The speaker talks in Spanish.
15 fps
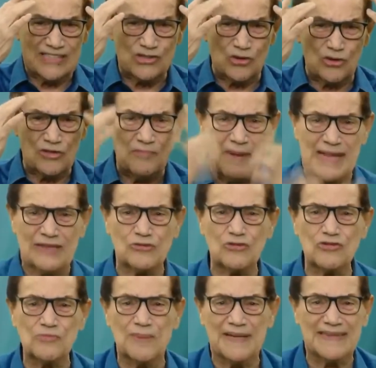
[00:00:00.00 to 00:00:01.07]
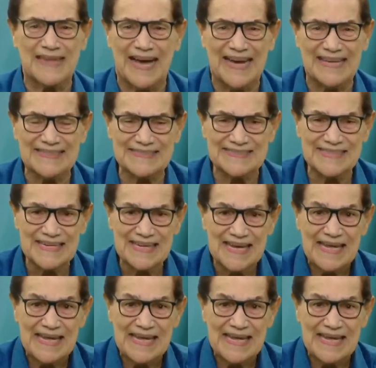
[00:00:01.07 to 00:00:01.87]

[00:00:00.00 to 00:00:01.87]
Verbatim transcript: los tormentos mentales